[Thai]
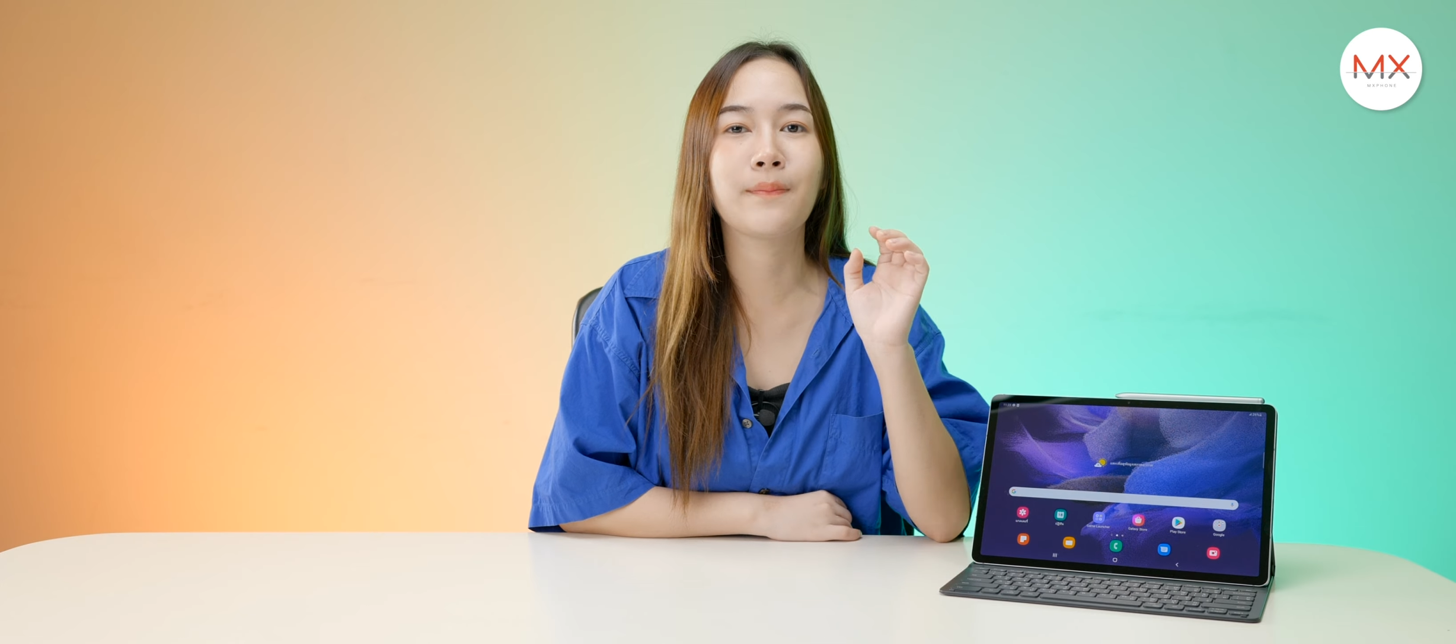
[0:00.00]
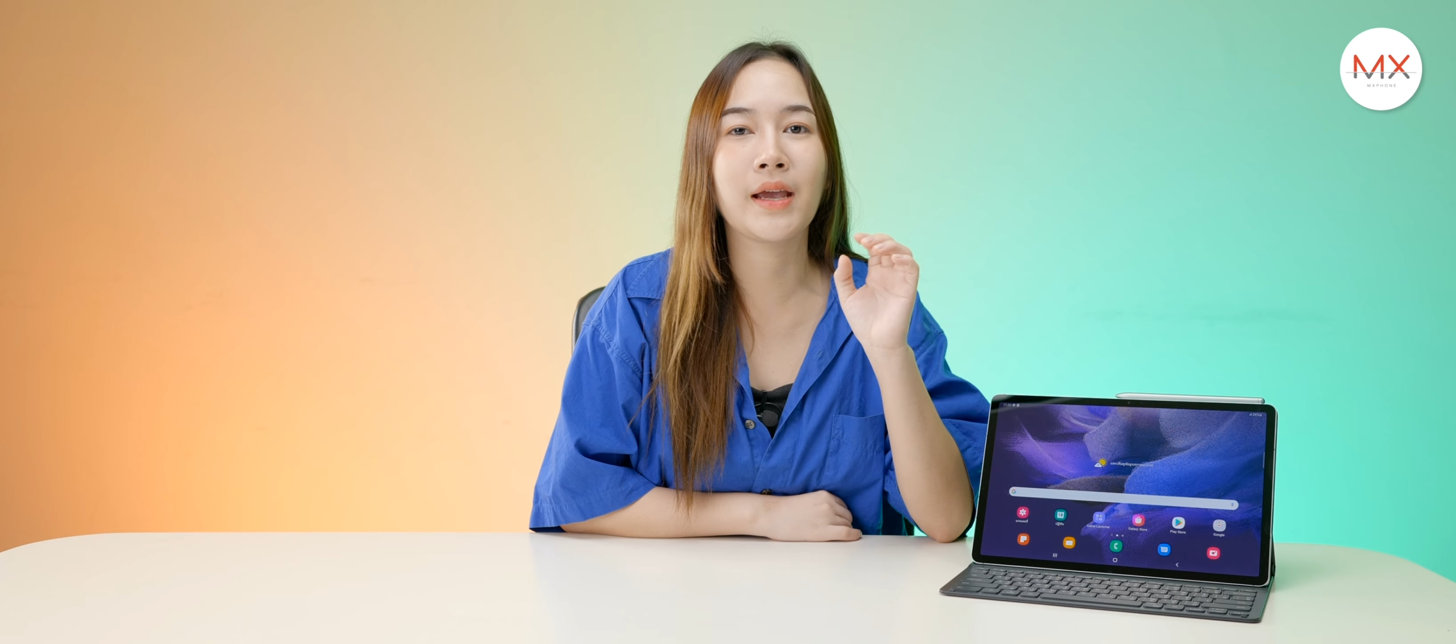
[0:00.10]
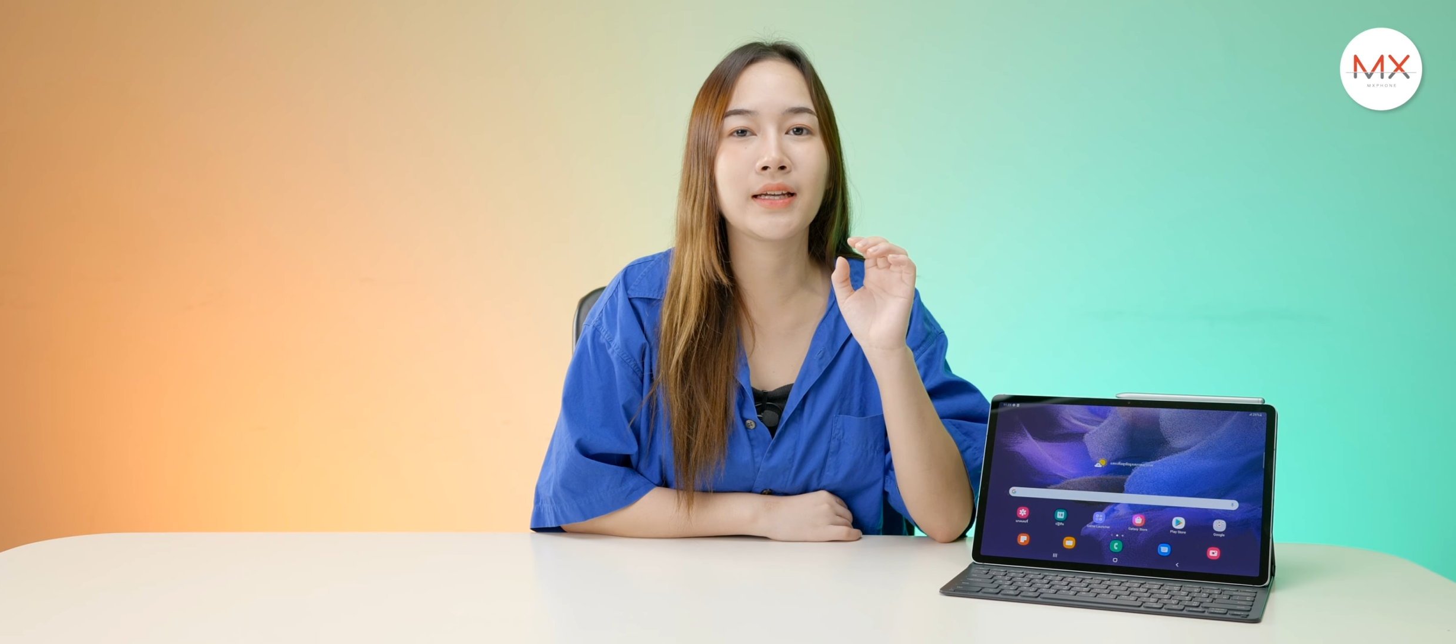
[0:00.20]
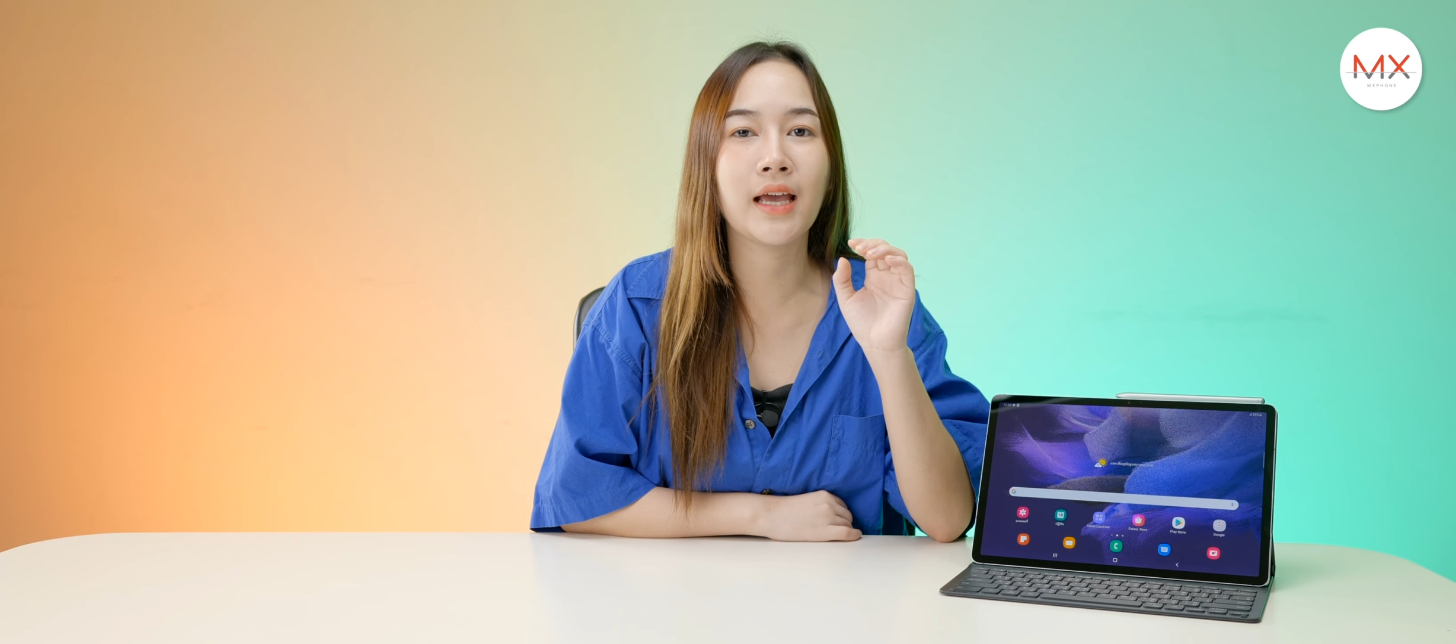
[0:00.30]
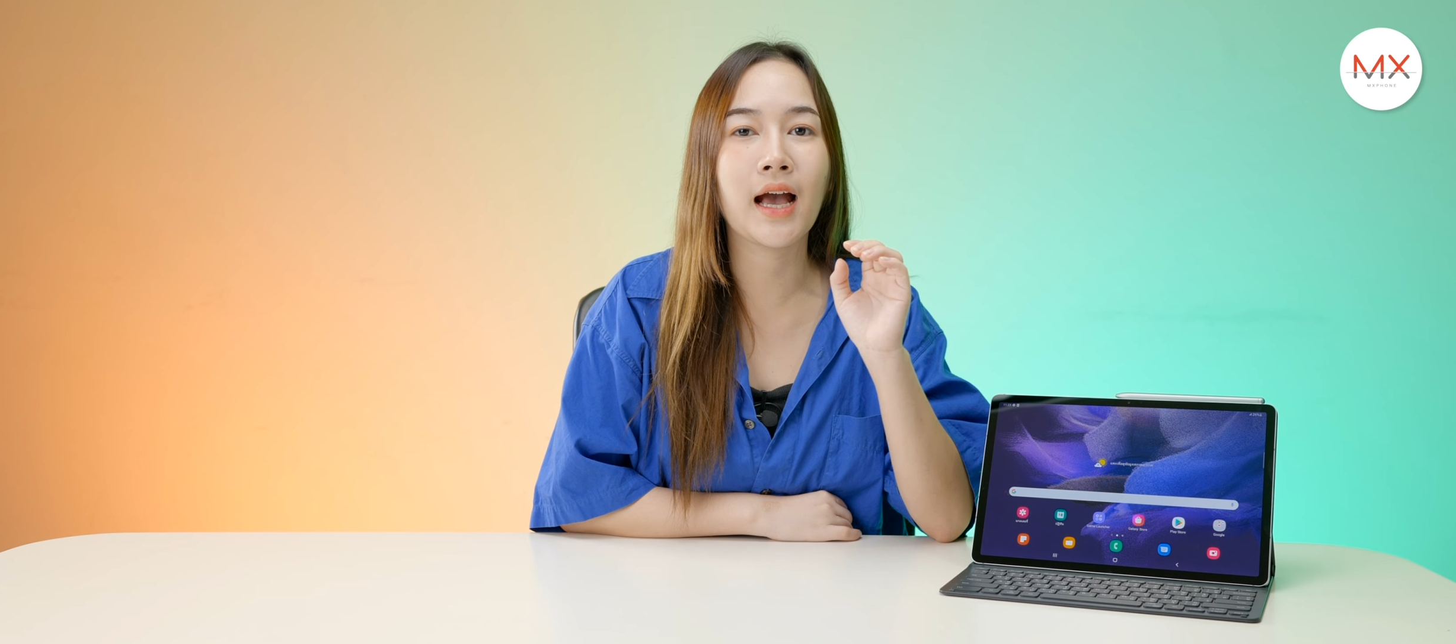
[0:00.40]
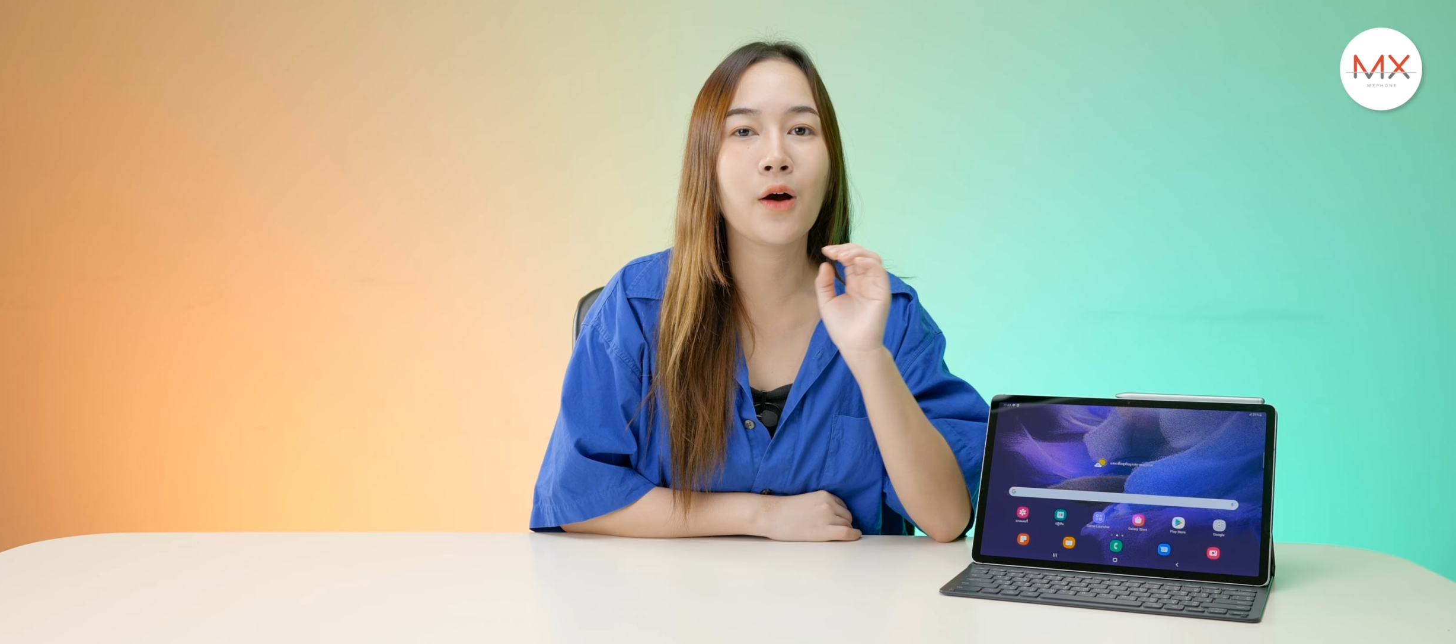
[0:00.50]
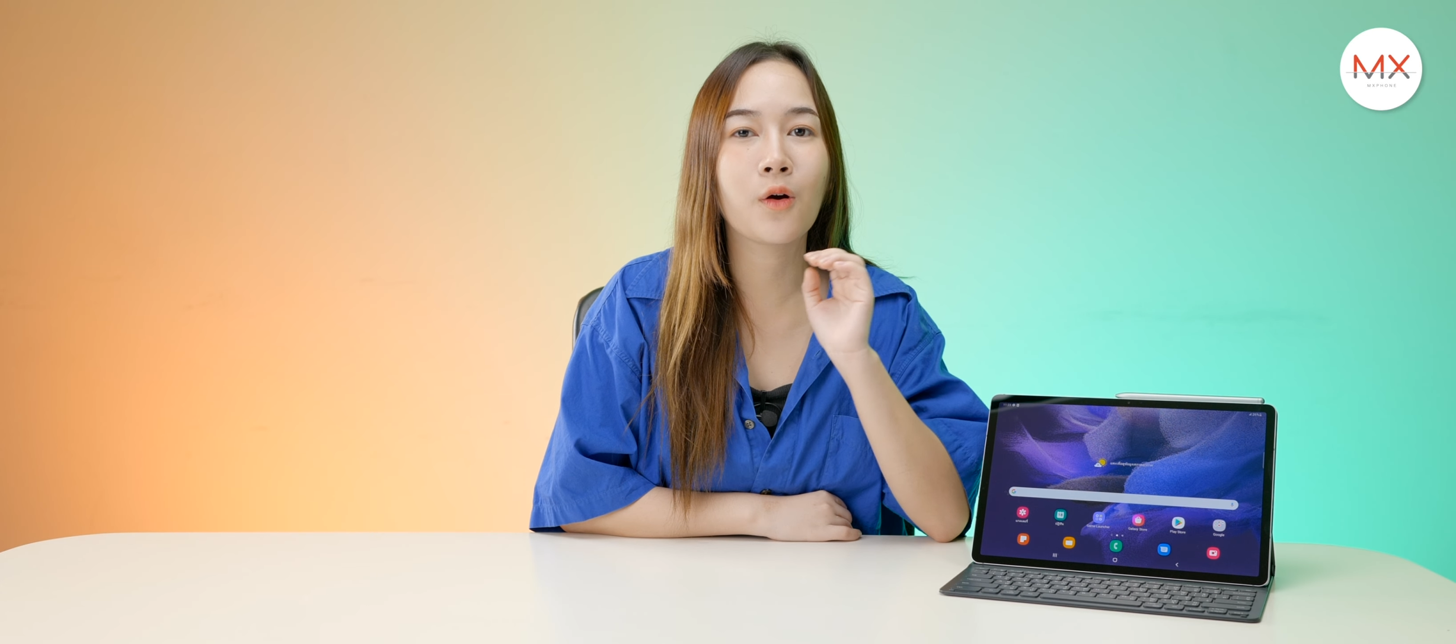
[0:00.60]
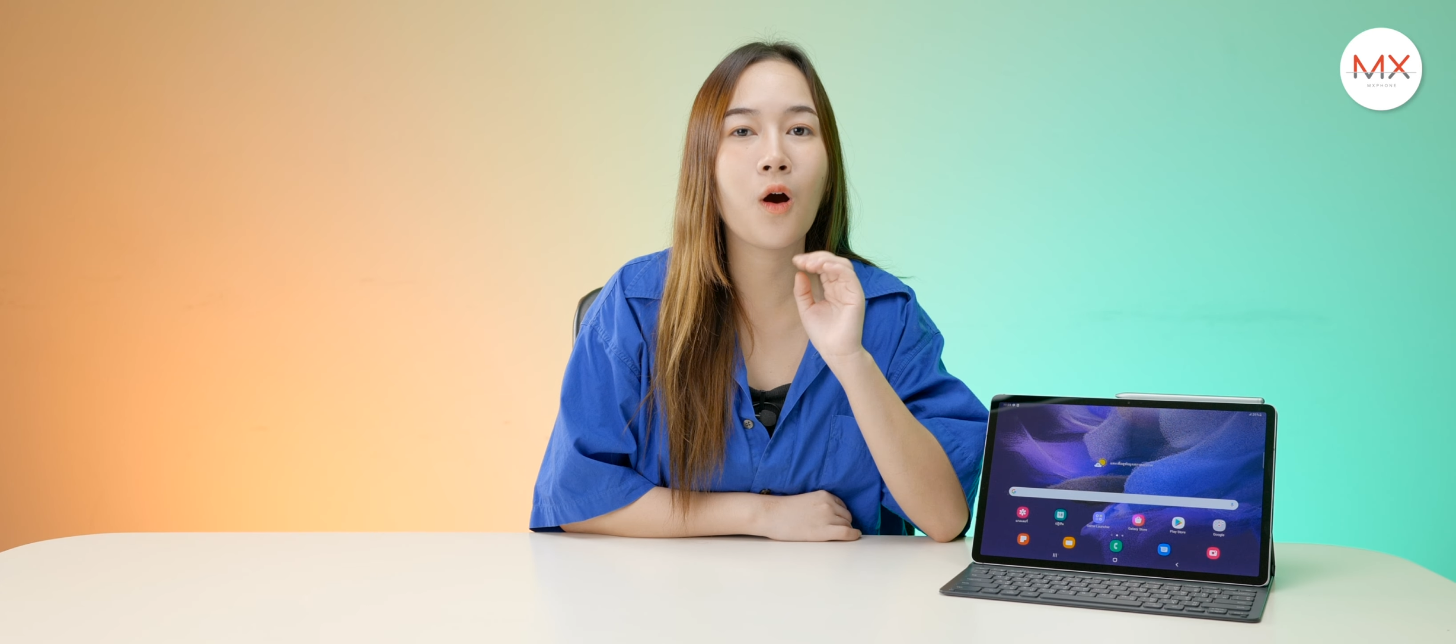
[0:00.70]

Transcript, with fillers: เปคเนี่ยเขา